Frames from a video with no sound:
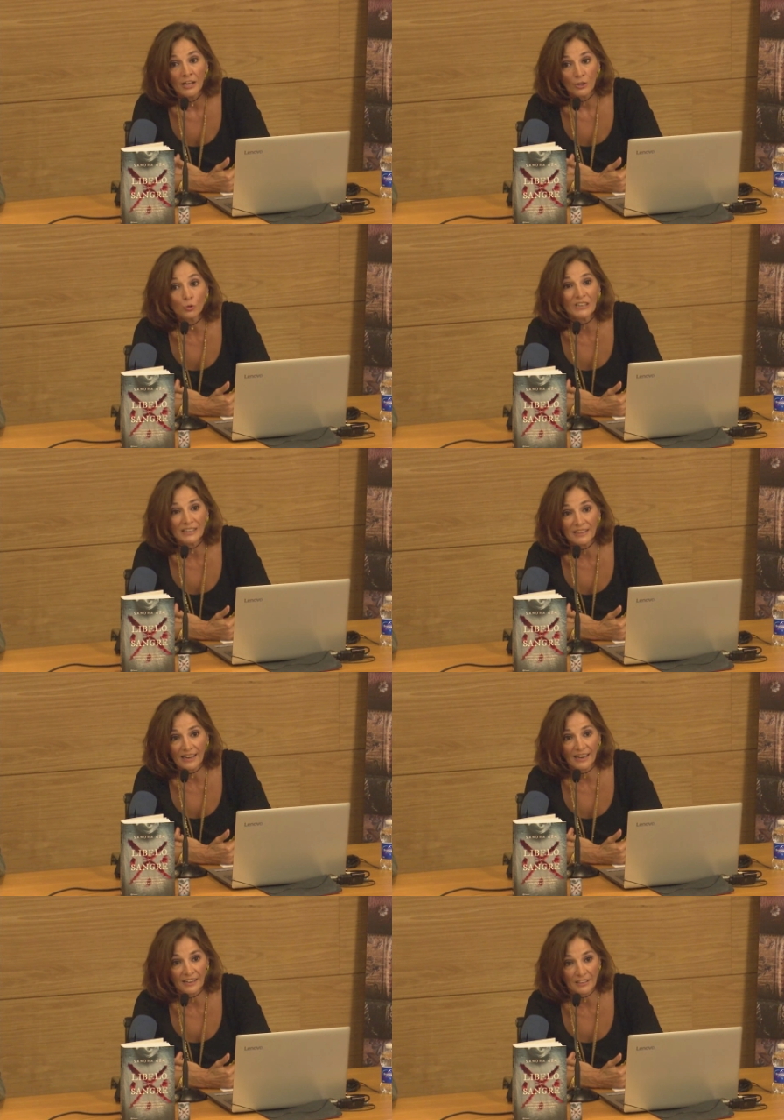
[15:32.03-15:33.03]
y
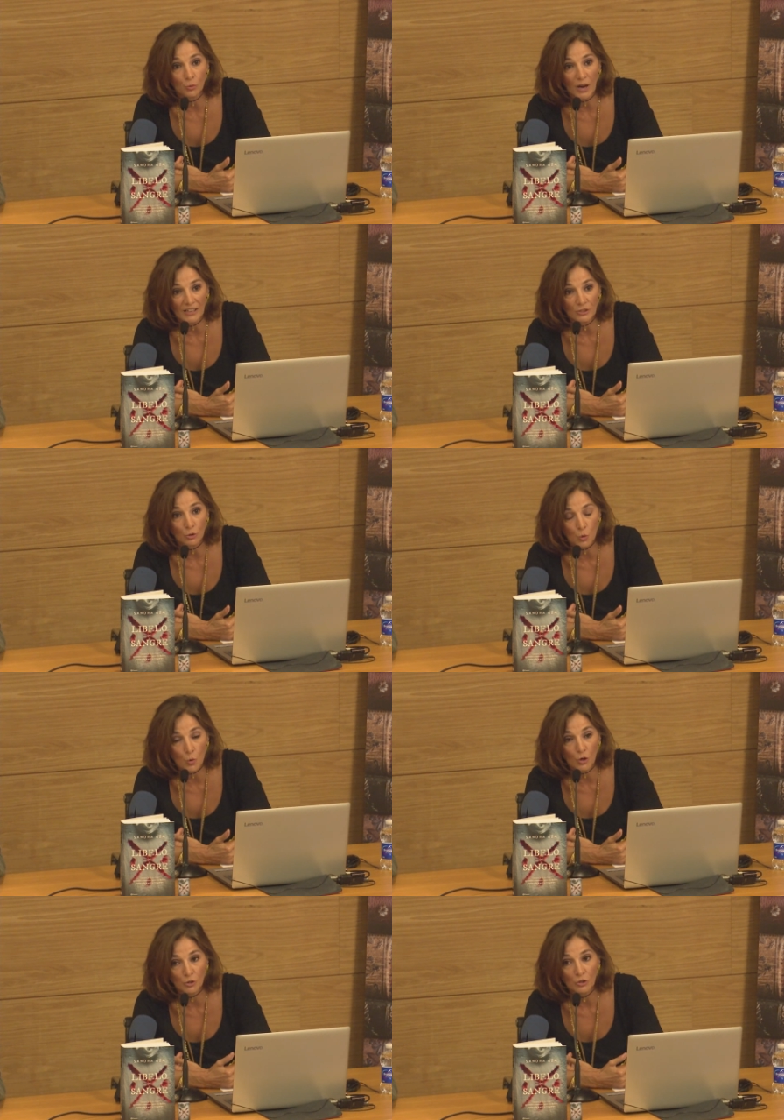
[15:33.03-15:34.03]
utilizarla en rituales
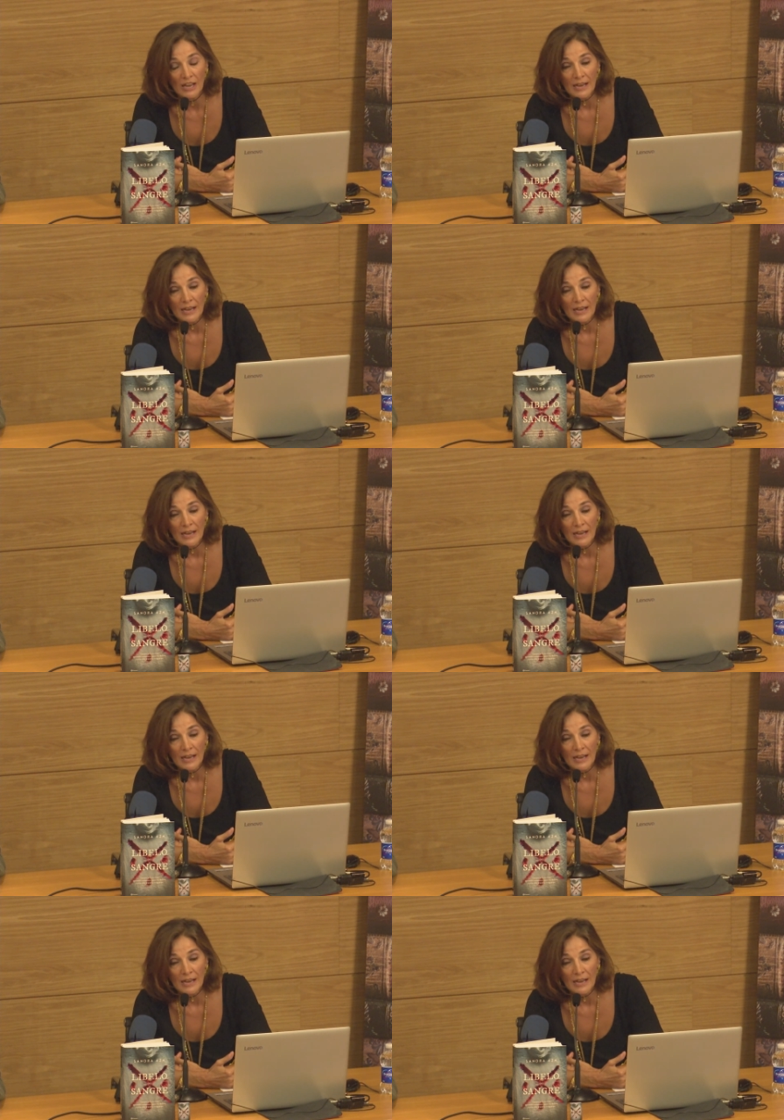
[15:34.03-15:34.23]
oscuros.